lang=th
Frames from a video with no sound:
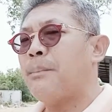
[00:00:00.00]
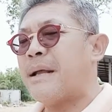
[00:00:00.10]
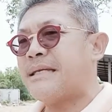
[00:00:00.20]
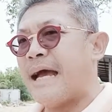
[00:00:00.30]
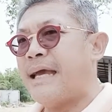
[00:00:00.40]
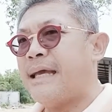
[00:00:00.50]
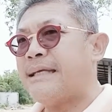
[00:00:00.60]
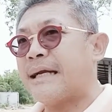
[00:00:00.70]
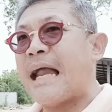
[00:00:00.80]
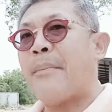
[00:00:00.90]
ปัจจัย
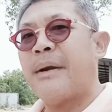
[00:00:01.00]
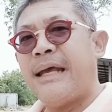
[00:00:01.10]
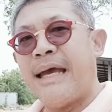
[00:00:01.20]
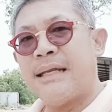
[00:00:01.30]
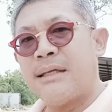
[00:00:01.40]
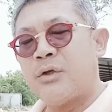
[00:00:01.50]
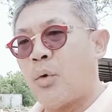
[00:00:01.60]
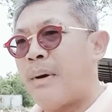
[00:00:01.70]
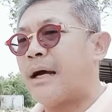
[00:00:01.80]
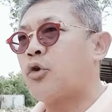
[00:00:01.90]
จากต่างประเทศจ
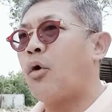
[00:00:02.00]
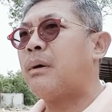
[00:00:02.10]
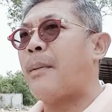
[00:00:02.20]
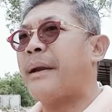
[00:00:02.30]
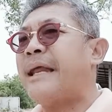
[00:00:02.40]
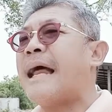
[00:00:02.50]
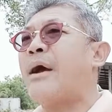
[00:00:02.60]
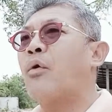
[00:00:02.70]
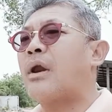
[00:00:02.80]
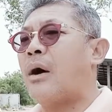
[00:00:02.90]
นมากระทบกับประเทศไทย
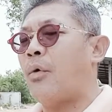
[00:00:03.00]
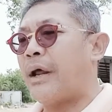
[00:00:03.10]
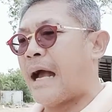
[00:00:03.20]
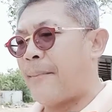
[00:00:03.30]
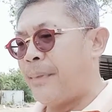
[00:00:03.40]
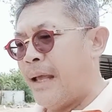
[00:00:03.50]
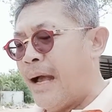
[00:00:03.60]
ของเรานะครับ